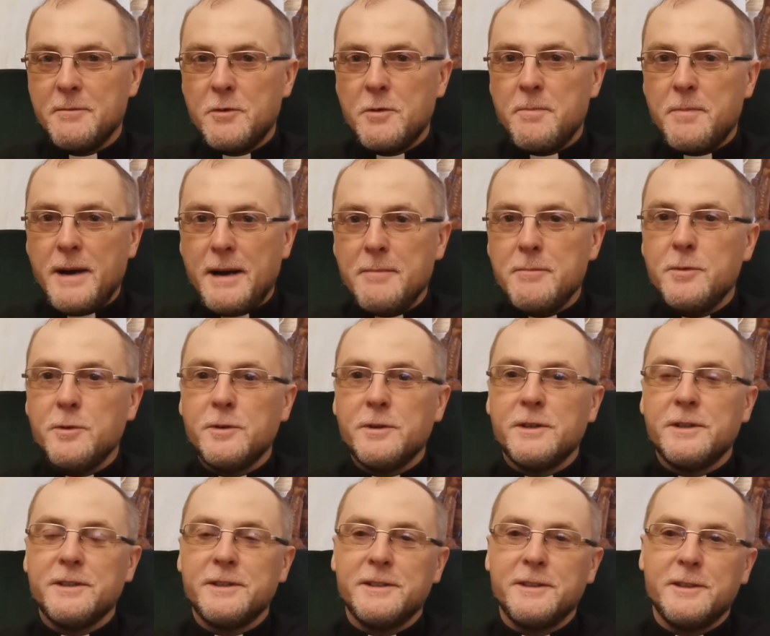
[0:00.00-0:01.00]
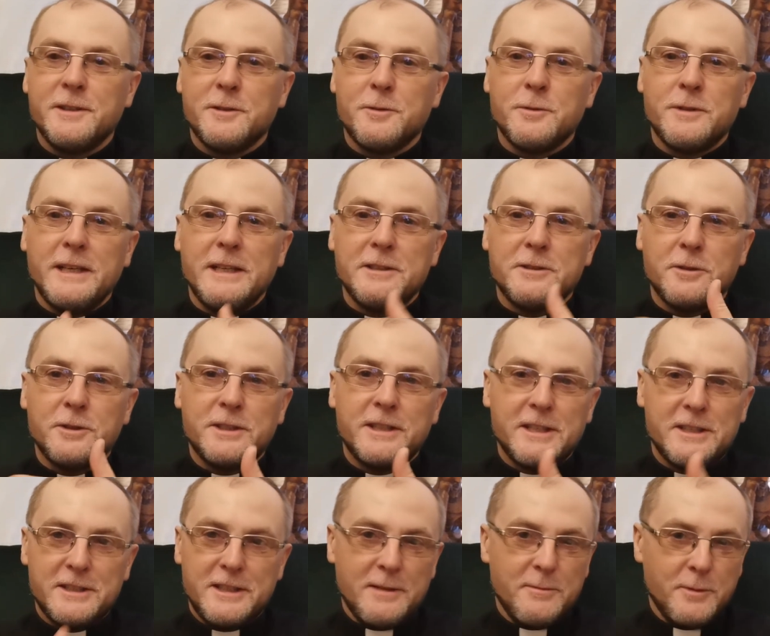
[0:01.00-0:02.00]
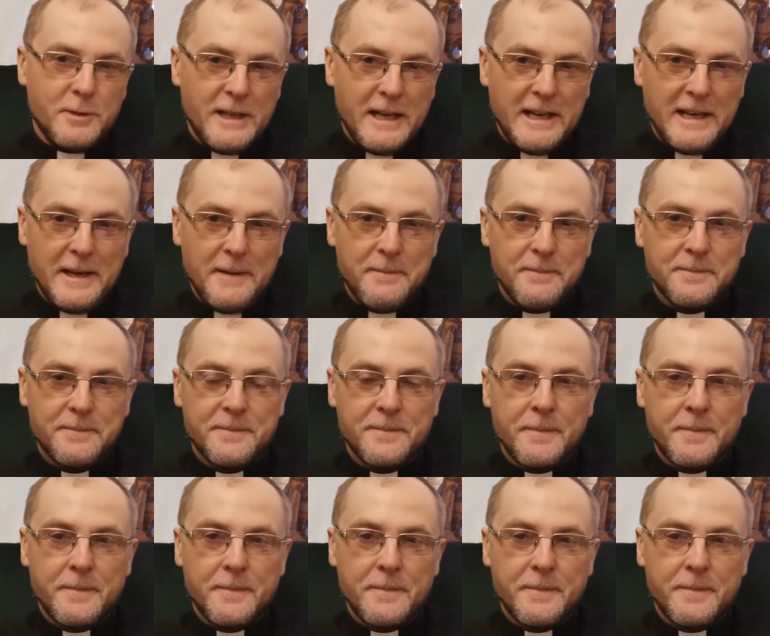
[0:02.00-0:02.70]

Bo Pan Bóg tutaj coś każdemu daje.